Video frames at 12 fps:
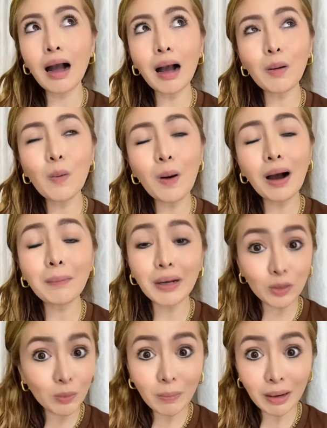ako ang
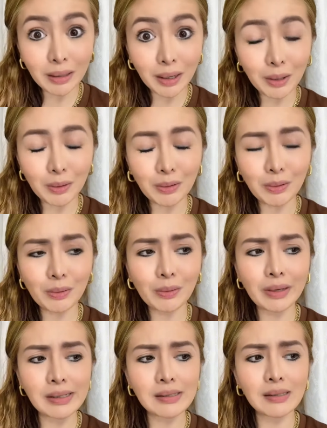matubag ra gyud no
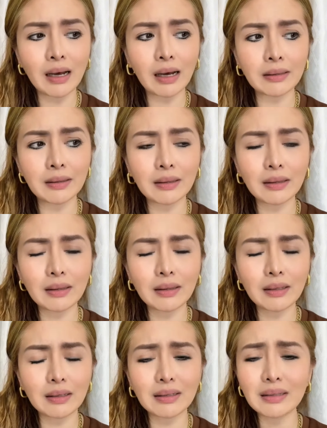is that
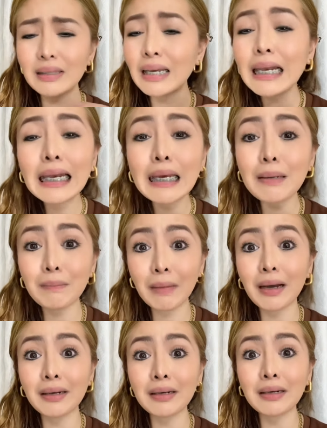dili
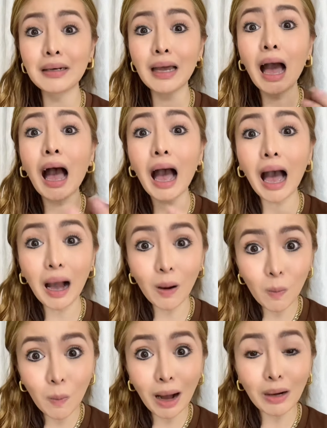man
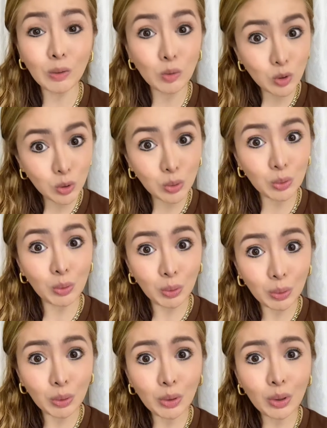ako ang gusto
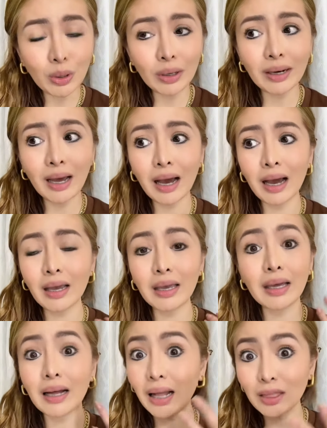na
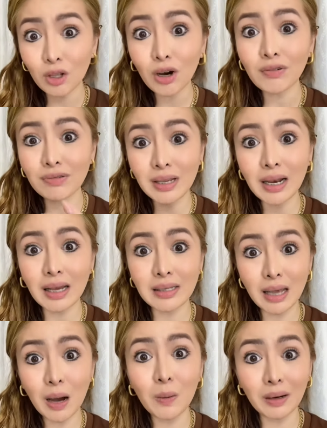i-cut off sila
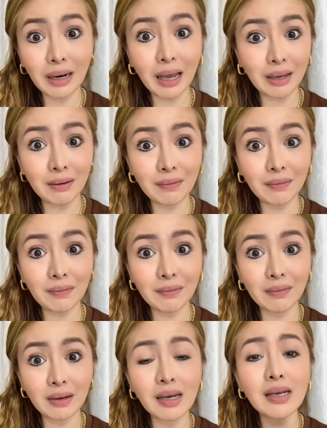sa akong life
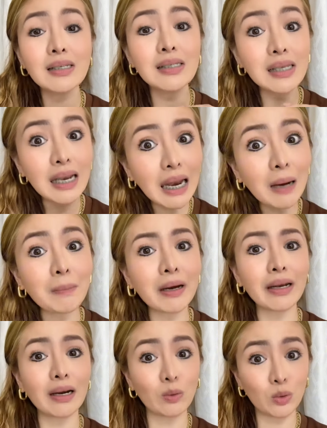sila man
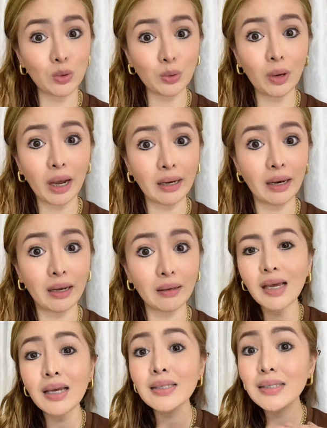ang gusto ana
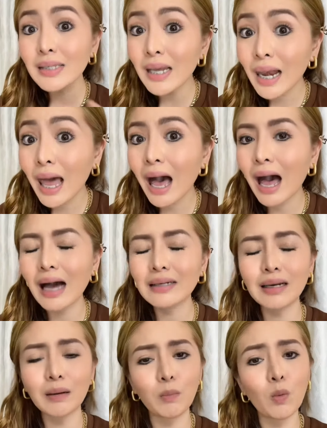sila ang
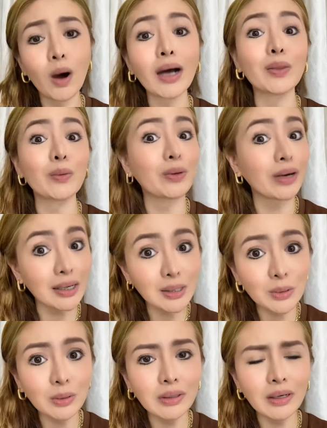nagbuhat og
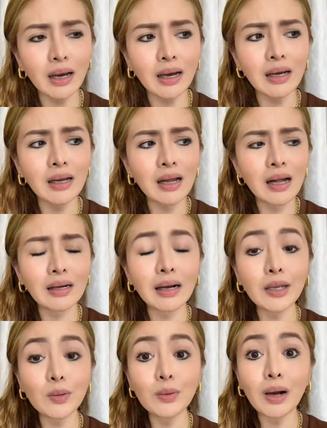rason na
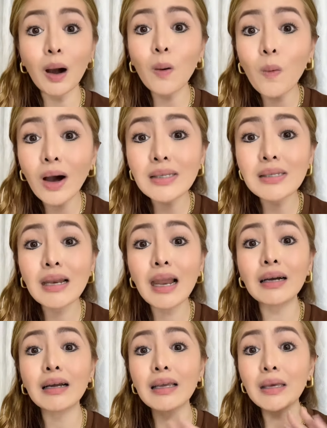nganong ako
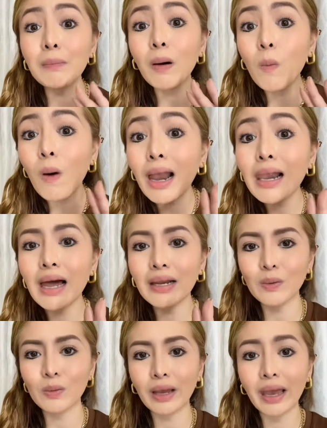silang gibawalan
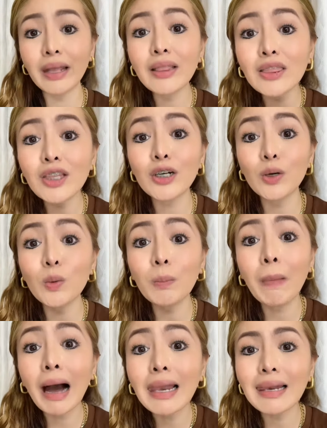og enter og
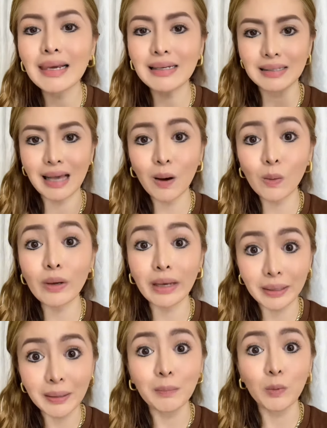balik sa akong
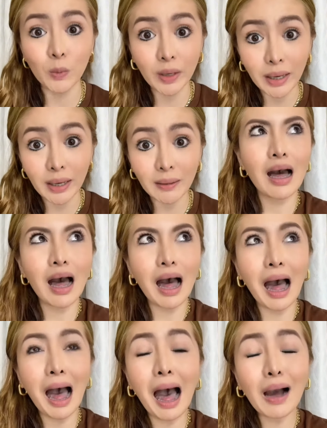kinabuhi
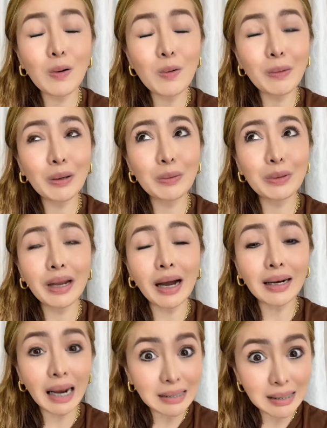ako manggod ang
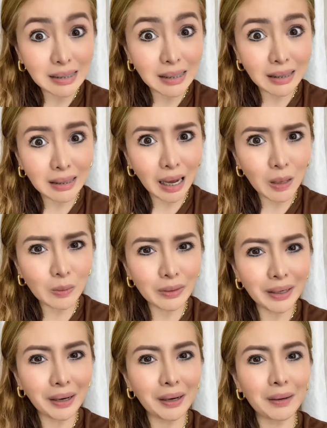klase sa tao
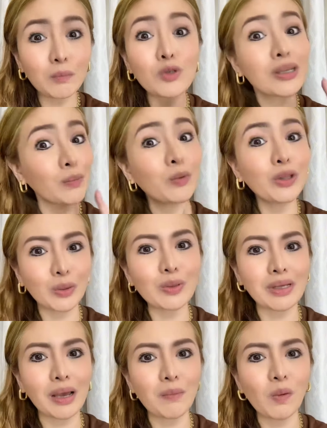na musabot ko sa
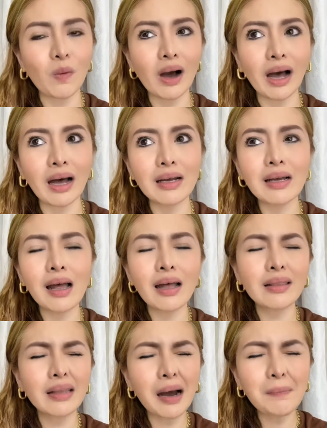imuha.
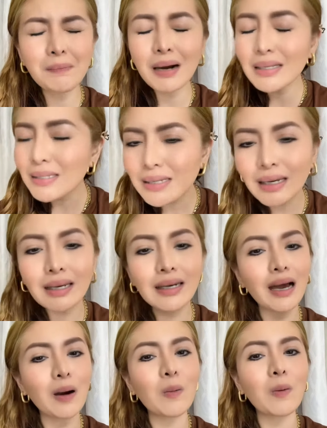Taman sa
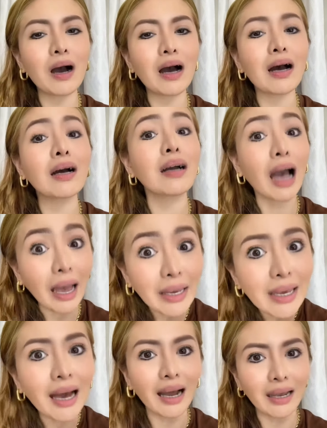ginhawa,
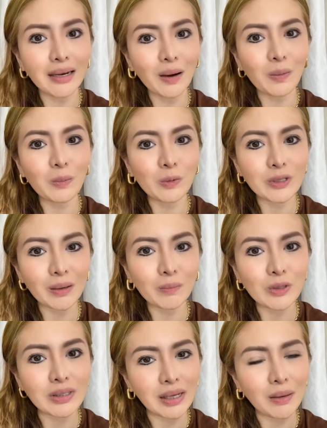kaya kay na kong musabot
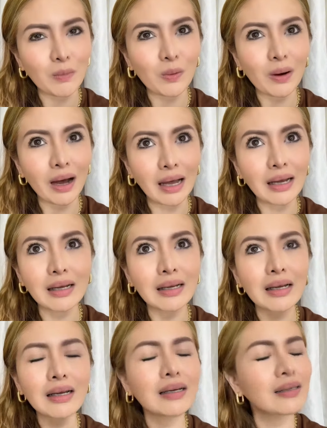sa imuha.
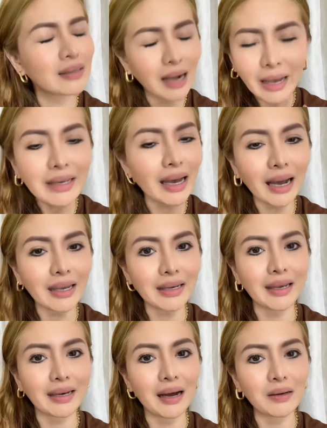Kaya kay na
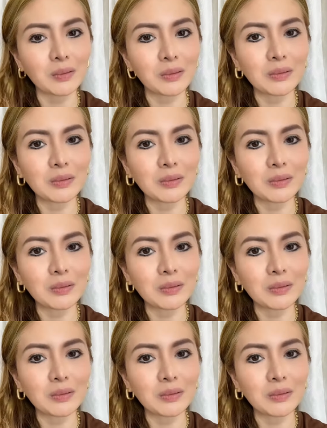nako.